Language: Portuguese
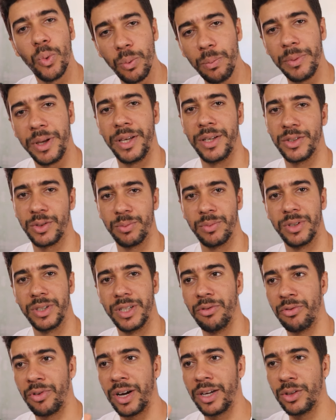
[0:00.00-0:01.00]
O mesmo.
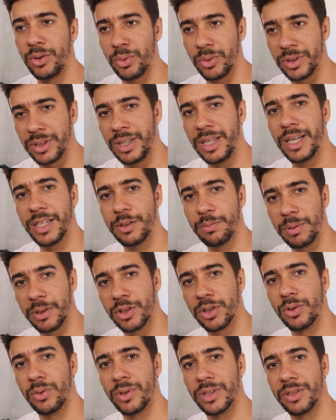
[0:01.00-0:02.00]
Vai induzir as
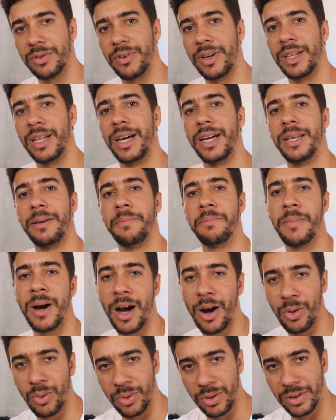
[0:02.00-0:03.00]
pessoas a falarem
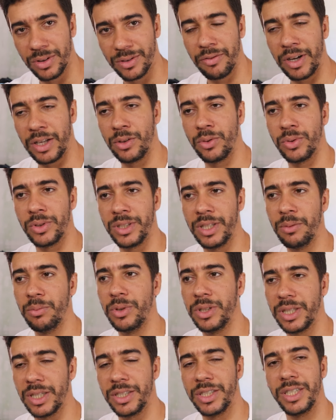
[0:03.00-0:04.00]
mal, vai induzir
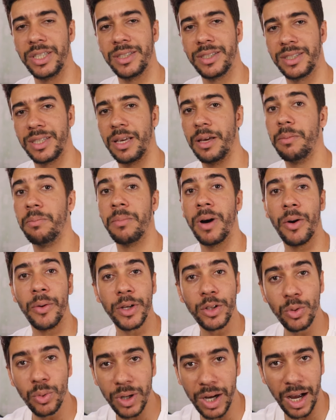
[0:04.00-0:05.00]
muita gente a ser mal
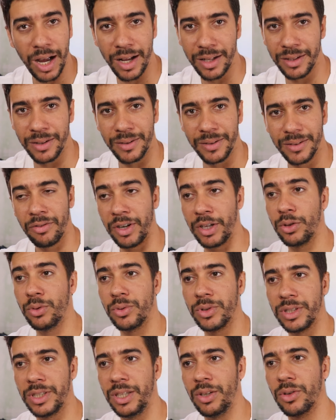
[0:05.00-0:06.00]
educada, vai
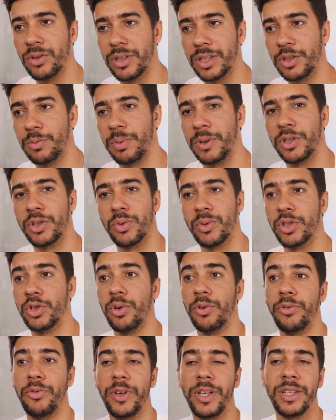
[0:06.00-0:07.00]
induzir outras pessoas
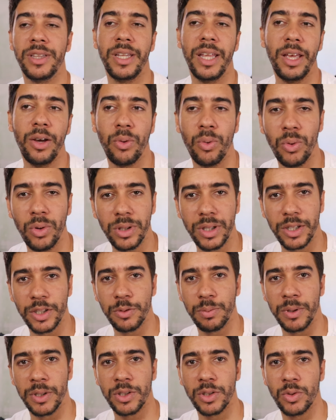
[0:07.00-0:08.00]
a ofender
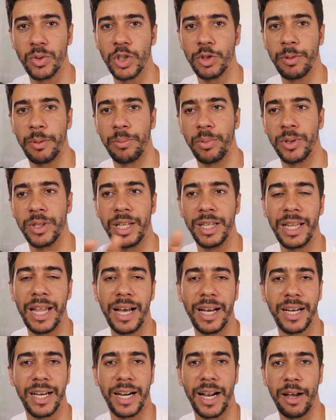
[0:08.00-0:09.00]
outras pessoas para poder
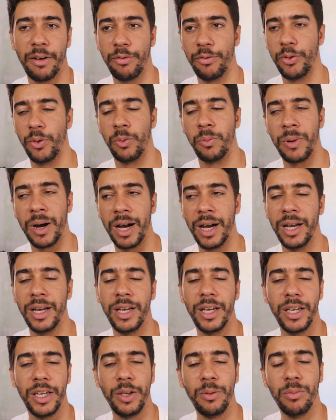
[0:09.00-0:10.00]
lacrar, filmar
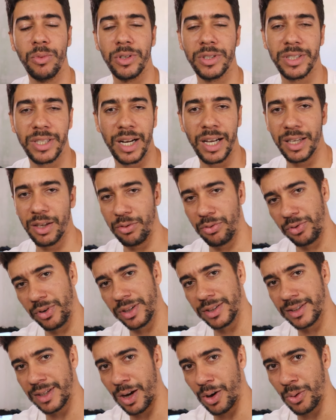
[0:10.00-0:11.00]
e mostrar que
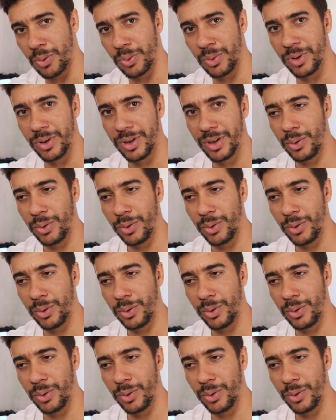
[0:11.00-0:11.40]
fez algo.